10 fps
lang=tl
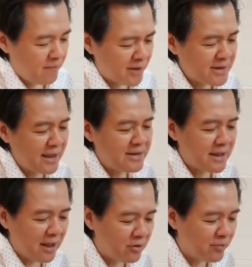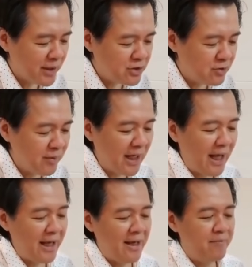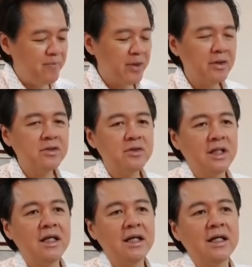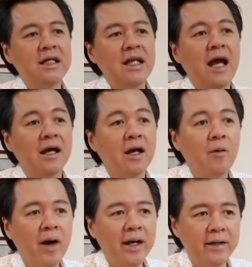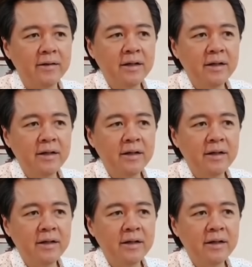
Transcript: Pasensya na kung medyo malalim, pero ito talaga ginagawa eh.